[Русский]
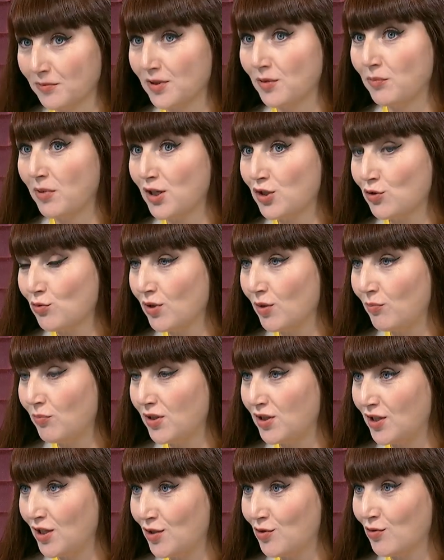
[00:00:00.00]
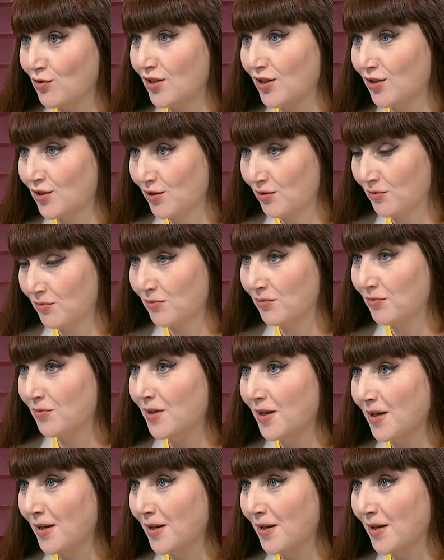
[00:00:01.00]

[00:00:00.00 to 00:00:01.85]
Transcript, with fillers: на большую репетицию также. Но